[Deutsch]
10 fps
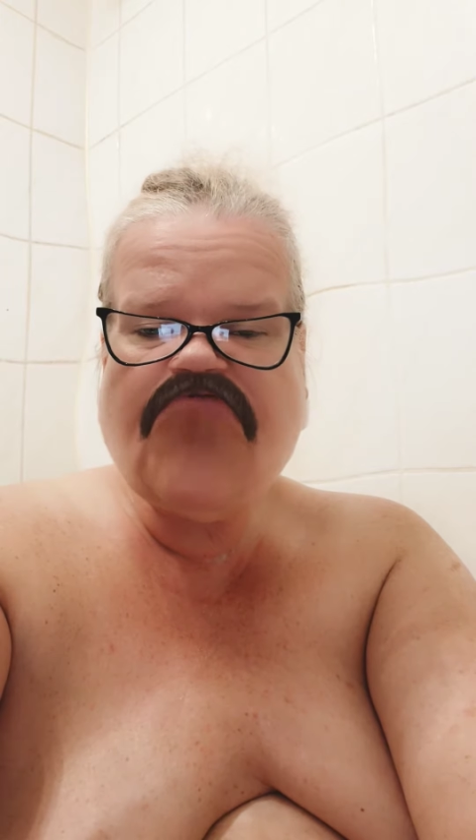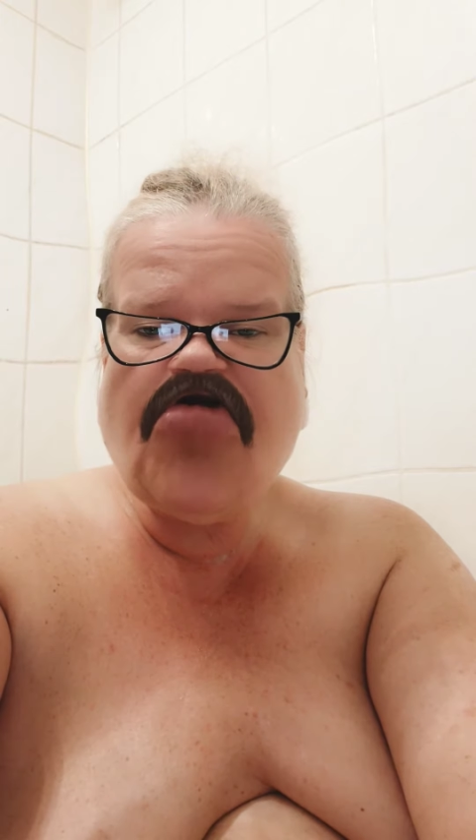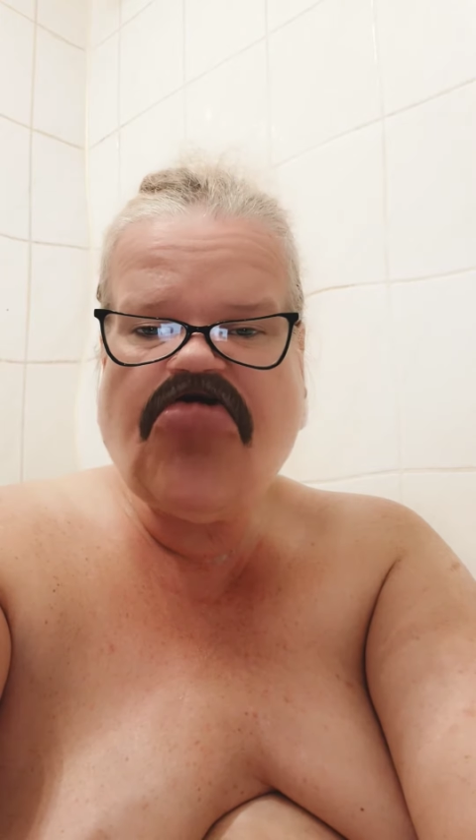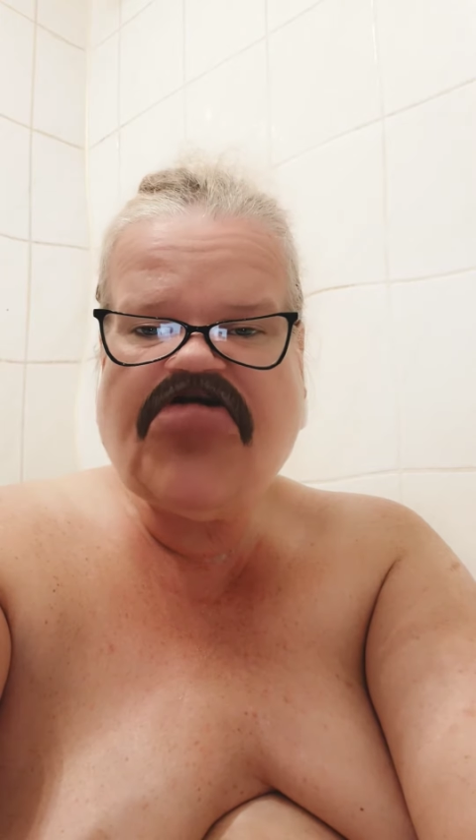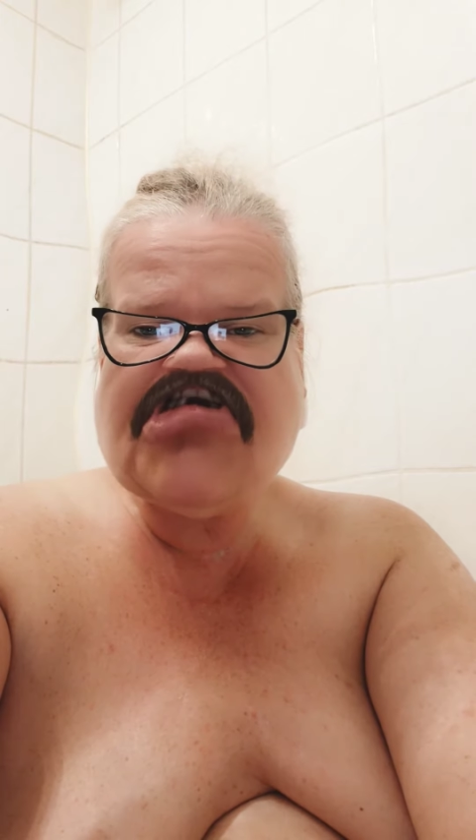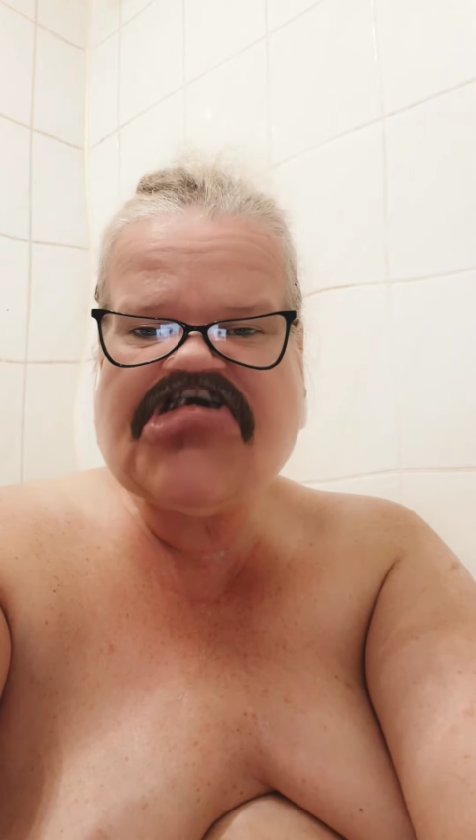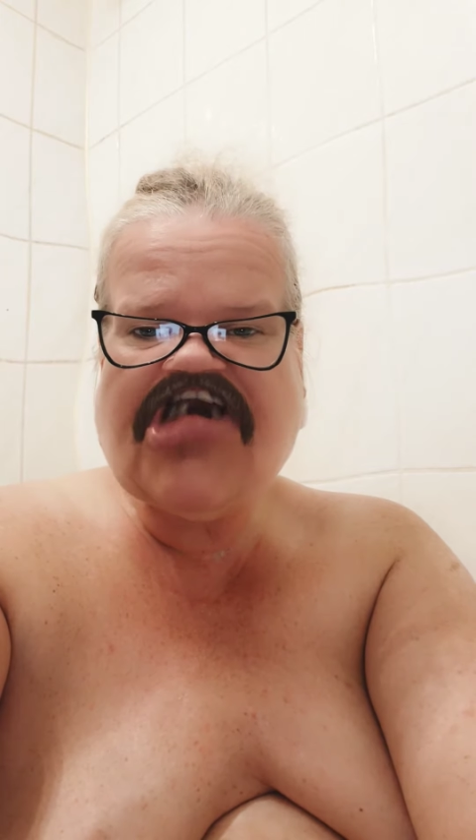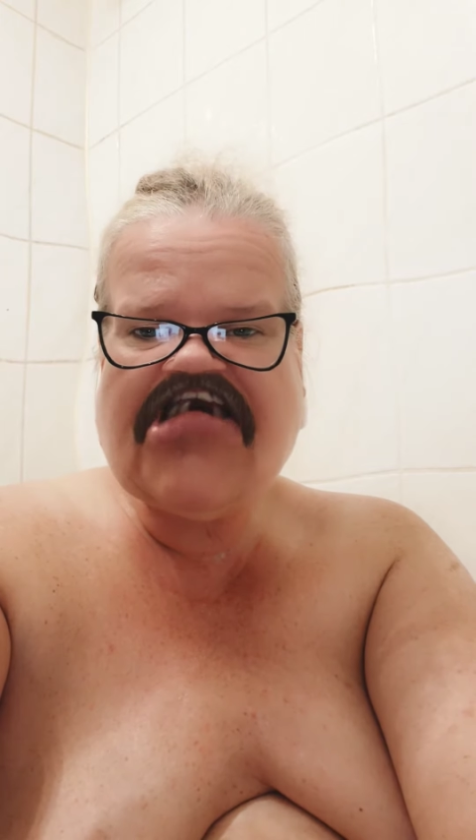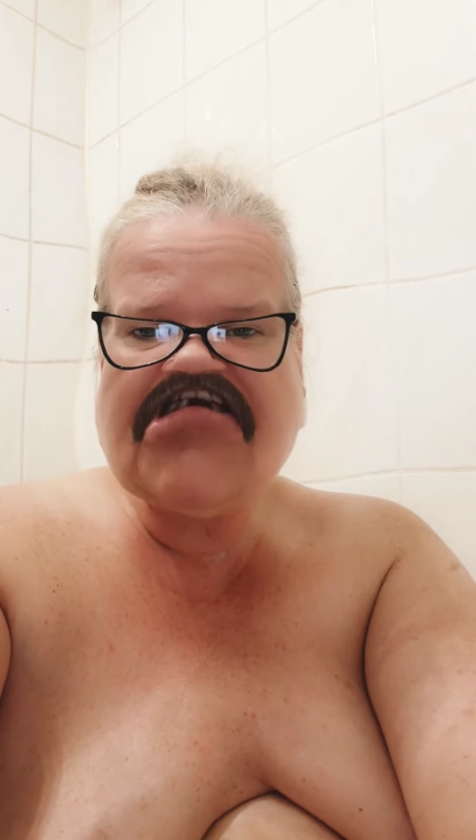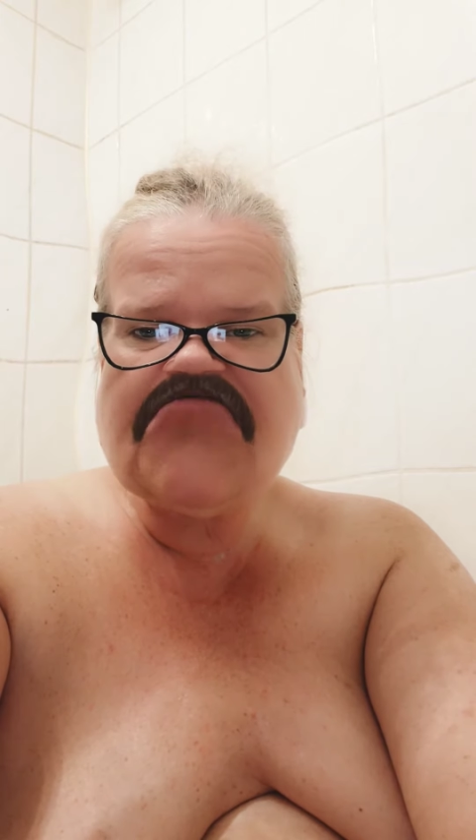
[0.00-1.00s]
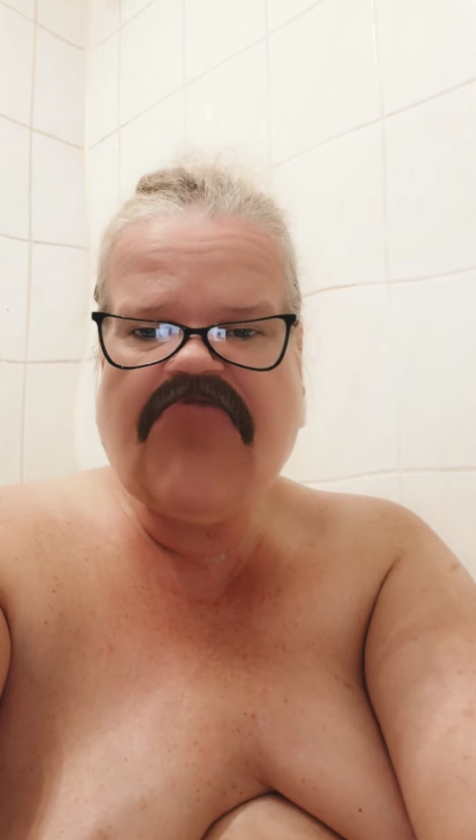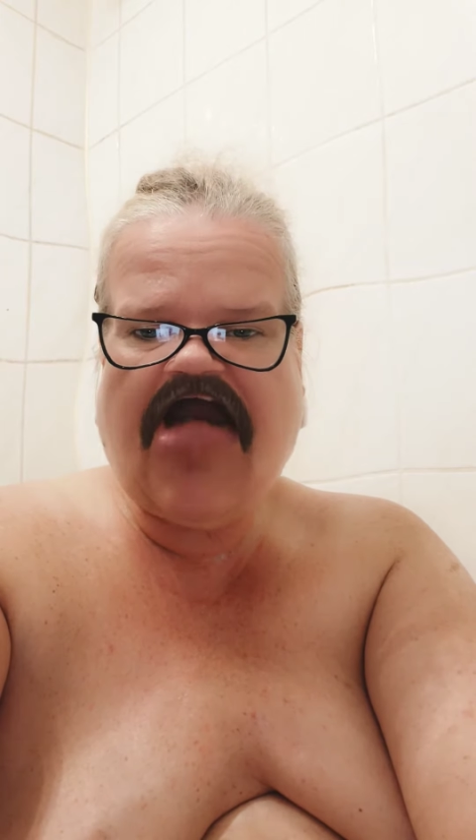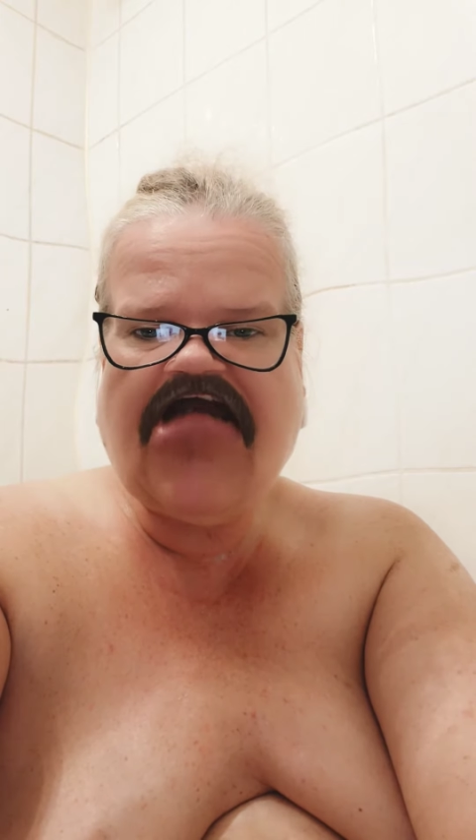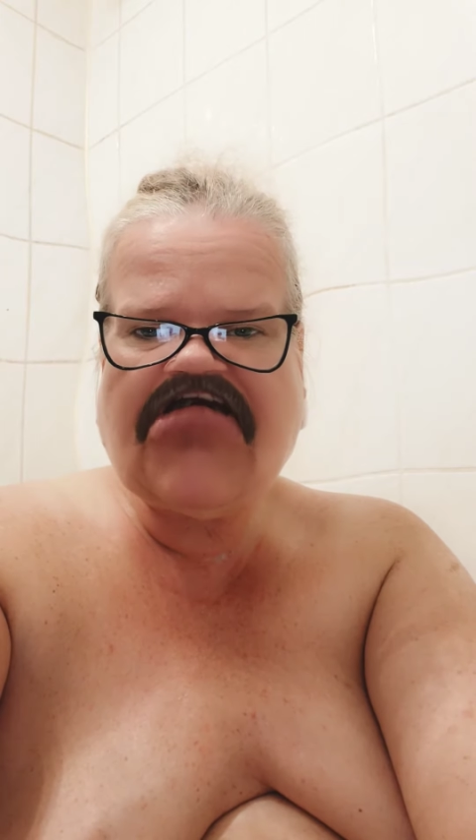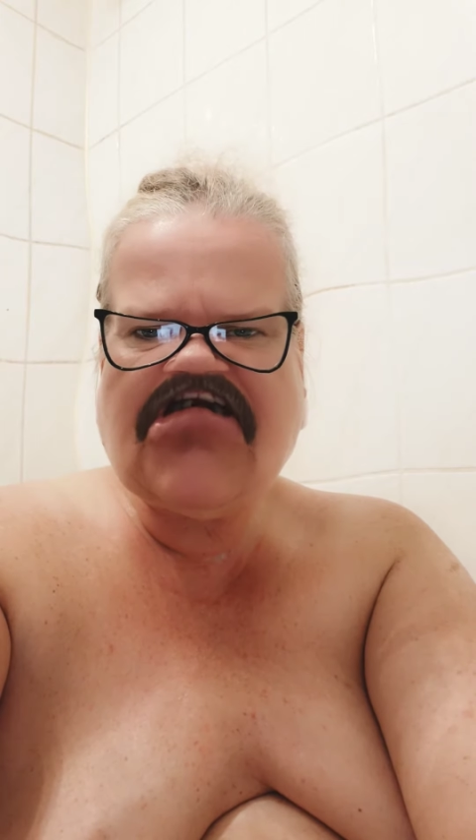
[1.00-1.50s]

Müll auch nicht dreckig machen.